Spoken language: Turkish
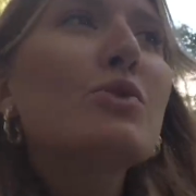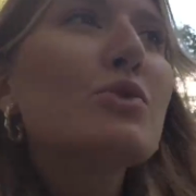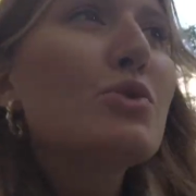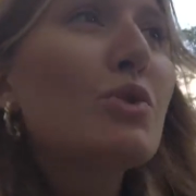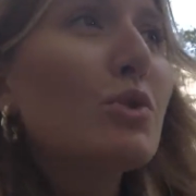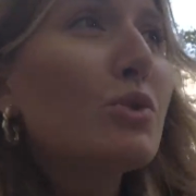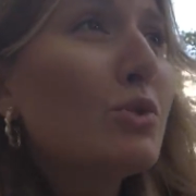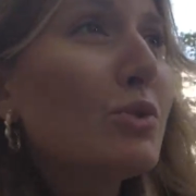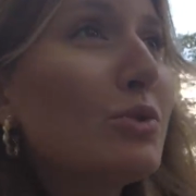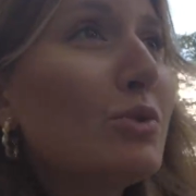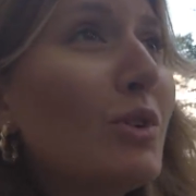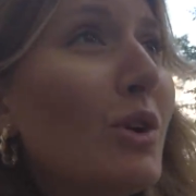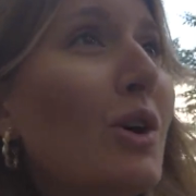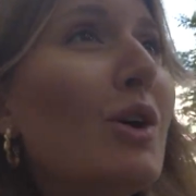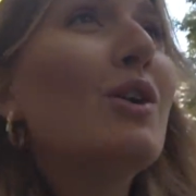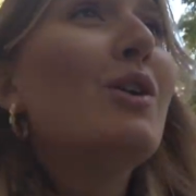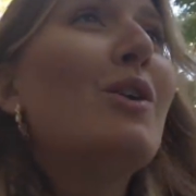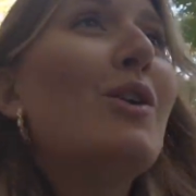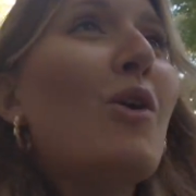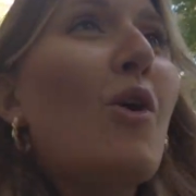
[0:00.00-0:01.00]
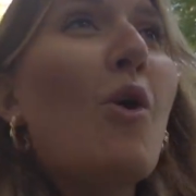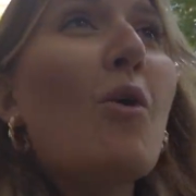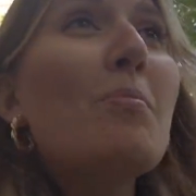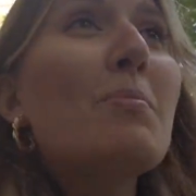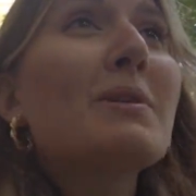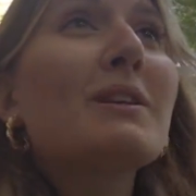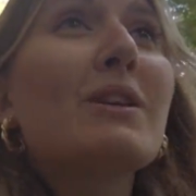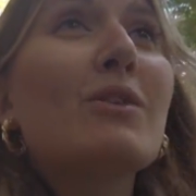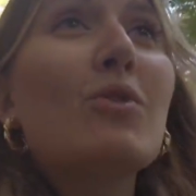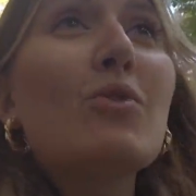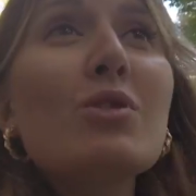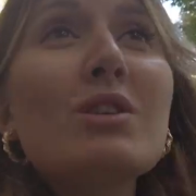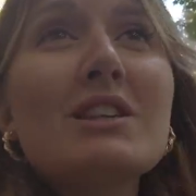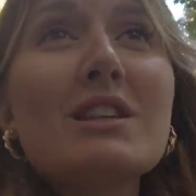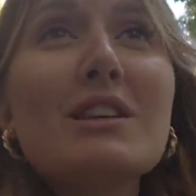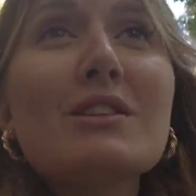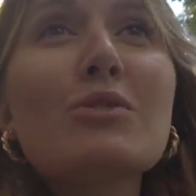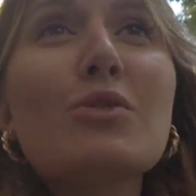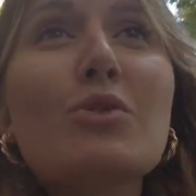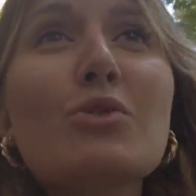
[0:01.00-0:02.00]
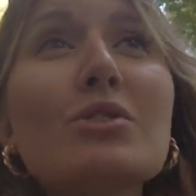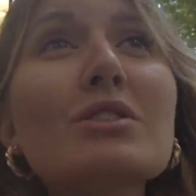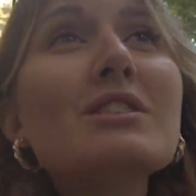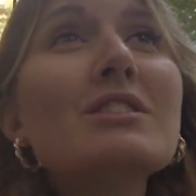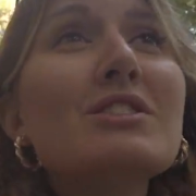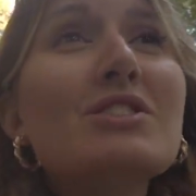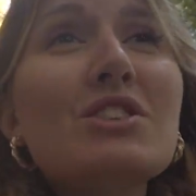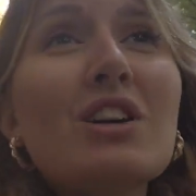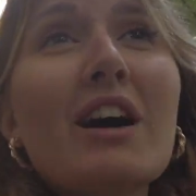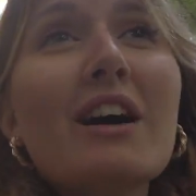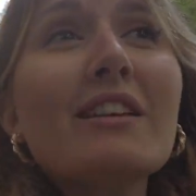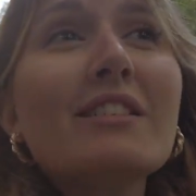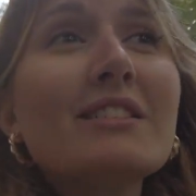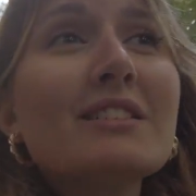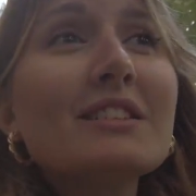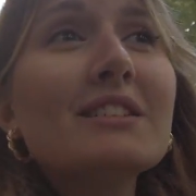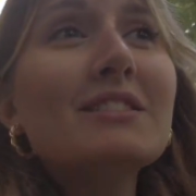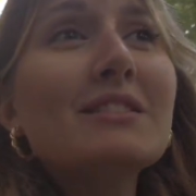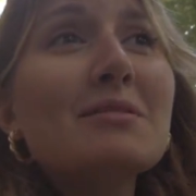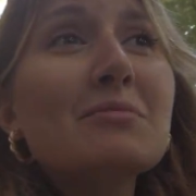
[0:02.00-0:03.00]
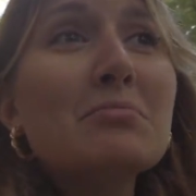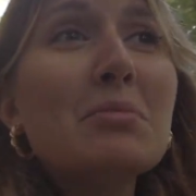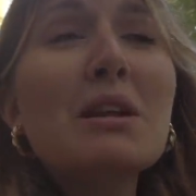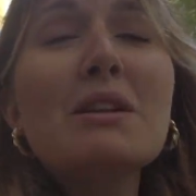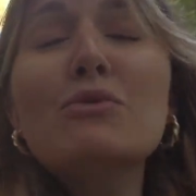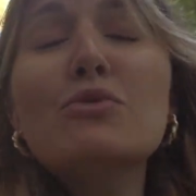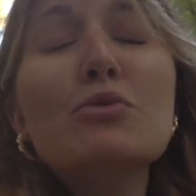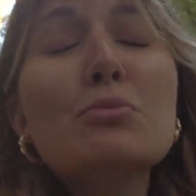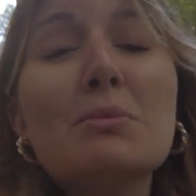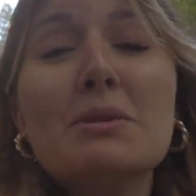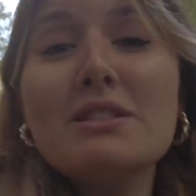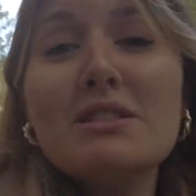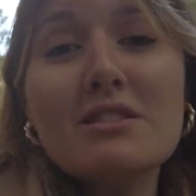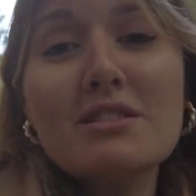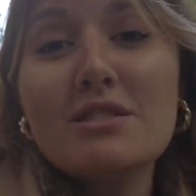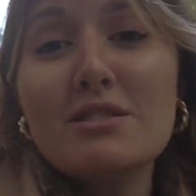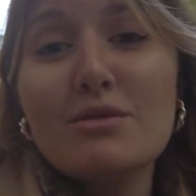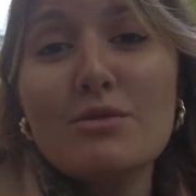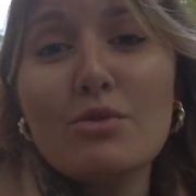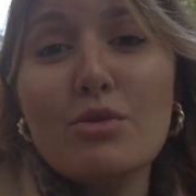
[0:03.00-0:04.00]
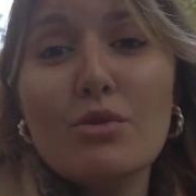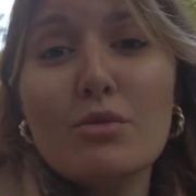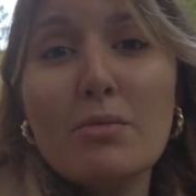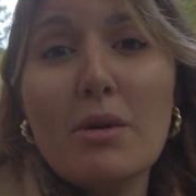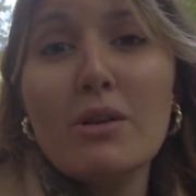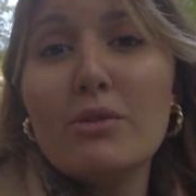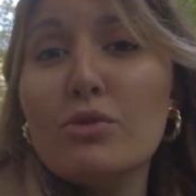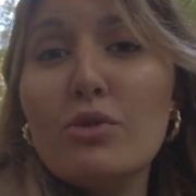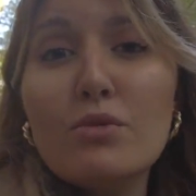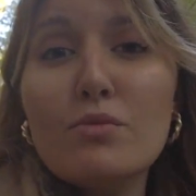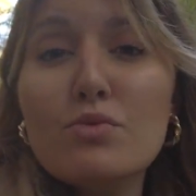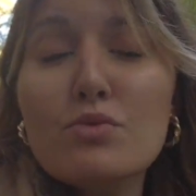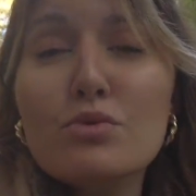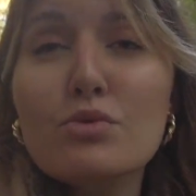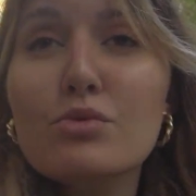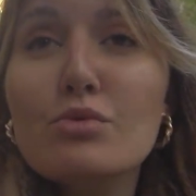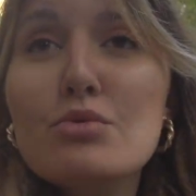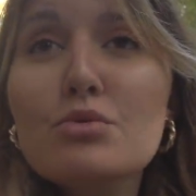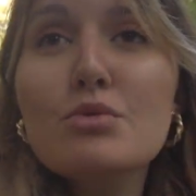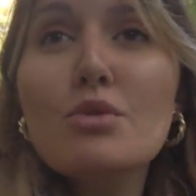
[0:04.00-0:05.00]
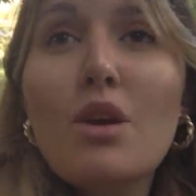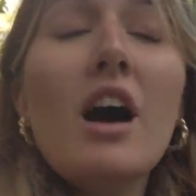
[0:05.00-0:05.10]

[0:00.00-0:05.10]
Euro'nun 11'den 12'ye doğru gidişatı beni vurmasın istiyorum anlıyor musunuz?